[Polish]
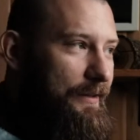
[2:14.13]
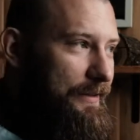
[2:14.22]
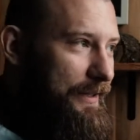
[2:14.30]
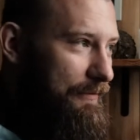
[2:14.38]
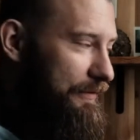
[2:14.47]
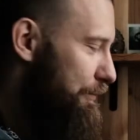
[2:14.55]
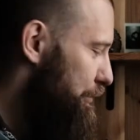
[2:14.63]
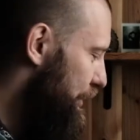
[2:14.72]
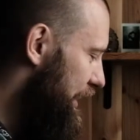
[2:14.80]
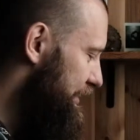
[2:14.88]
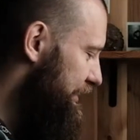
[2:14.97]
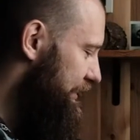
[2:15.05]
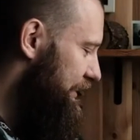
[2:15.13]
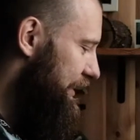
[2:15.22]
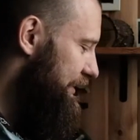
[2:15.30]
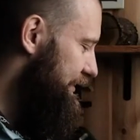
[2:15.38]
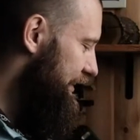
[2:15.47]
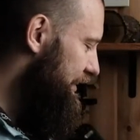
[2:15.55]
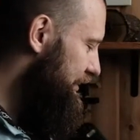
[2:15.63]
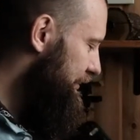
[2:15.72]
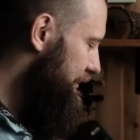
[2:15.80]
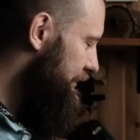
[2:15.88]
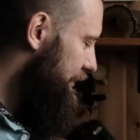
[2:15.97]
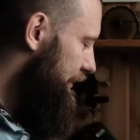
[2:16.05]
Tam Wam pokażę kilka
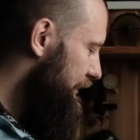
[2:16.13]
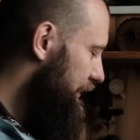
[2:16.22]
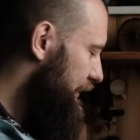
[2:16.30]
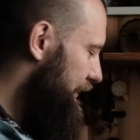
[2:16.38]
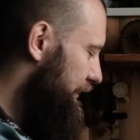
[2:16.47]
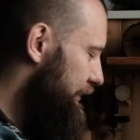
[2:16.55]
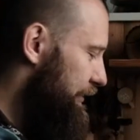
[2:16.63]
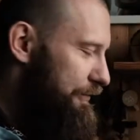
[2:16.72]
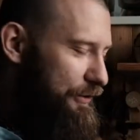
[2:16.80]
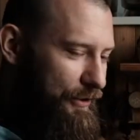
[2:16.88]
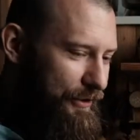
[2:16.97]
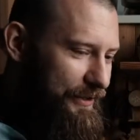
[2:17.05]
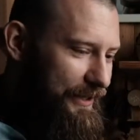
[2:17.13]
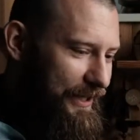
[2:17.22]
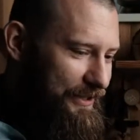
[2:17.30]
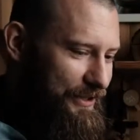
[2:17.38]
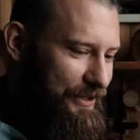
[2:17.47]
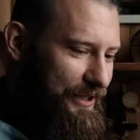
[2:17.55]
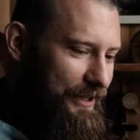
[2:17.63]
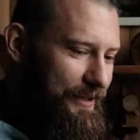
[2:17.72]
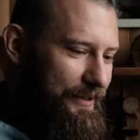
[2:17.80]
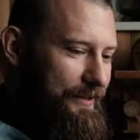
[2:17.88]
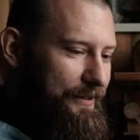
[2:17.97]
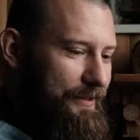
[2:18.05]
zdjęć. Nowy Jork na razie nie,
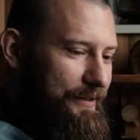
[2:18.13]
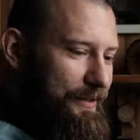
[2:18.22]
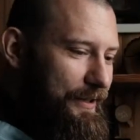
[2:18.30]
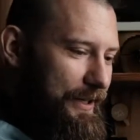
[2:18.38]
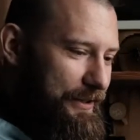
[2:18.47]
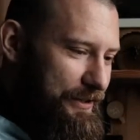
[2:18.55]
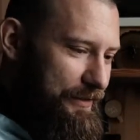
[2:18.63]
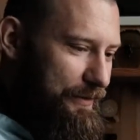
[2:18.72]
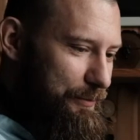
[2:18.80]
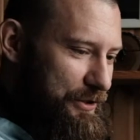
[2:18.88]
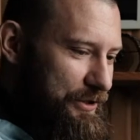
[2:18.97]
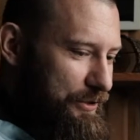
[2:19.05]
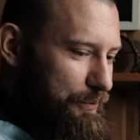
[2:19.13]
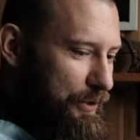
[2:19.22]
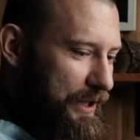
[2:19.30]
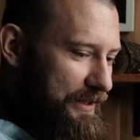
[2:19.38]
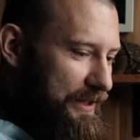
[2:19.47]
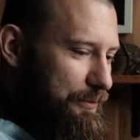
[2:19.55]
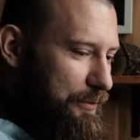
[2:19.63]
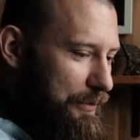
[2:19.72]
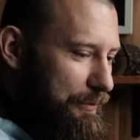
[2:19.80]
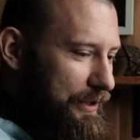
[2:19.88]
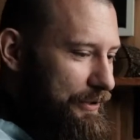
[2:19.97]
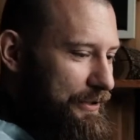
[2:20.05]
e, ale chciałem Wam jeszcze coś pokazać, bo
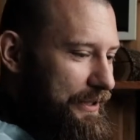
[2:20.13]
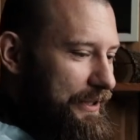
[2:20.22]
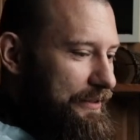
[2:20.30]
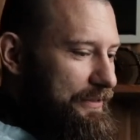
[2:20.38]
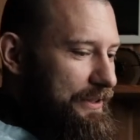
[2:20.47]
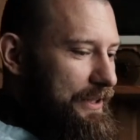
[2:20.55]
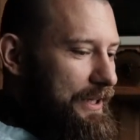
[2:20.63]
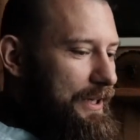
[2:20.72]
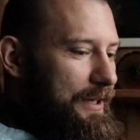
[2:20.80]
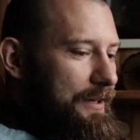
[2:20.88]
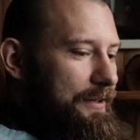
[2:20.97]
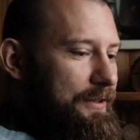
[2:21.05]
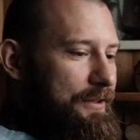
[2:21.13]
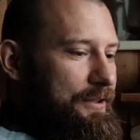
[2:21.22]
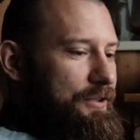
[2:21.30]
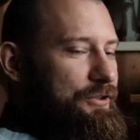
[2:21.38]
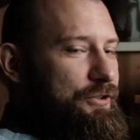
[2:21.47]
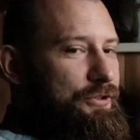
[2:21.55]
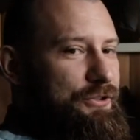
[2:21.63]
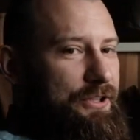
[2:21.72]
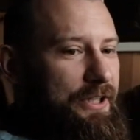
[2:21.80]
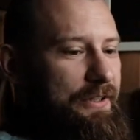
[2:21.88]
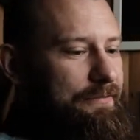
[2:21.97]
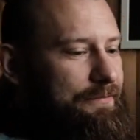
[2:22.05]
mam Eliota Erwita
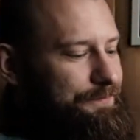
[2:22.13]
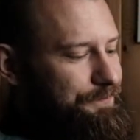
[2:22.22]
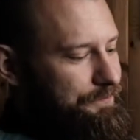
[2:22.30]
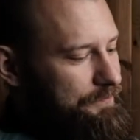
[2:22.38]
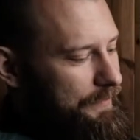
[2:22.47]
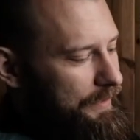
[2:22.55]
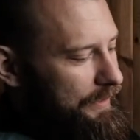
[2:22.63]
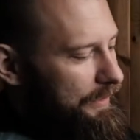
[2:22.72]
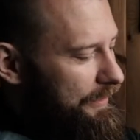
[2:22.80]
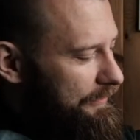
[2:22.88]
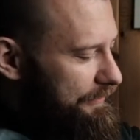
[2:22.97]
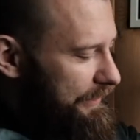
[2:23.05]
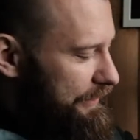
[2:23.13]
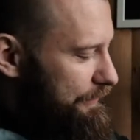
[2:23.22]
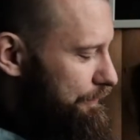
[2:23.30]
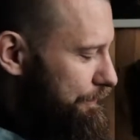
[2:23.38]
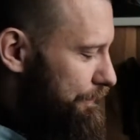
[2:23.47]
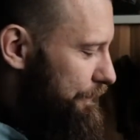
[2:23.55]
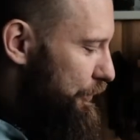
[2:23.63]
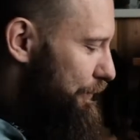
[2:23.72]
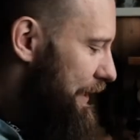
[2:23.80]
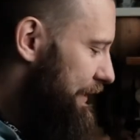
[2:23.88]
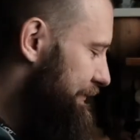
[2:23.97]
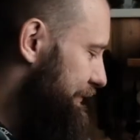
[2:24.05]
Szkocję w takim
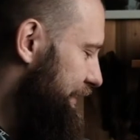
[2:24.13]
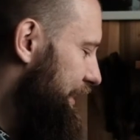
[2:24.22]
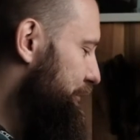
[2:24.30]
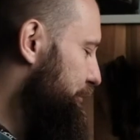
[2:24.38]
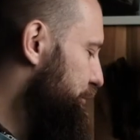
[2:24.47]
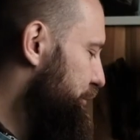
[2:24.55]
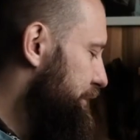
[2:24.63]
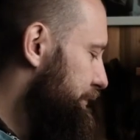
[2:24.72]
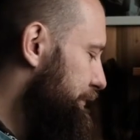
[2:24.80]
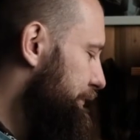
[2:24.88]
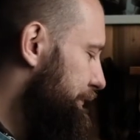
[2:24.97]
normalnym wydaniu dużym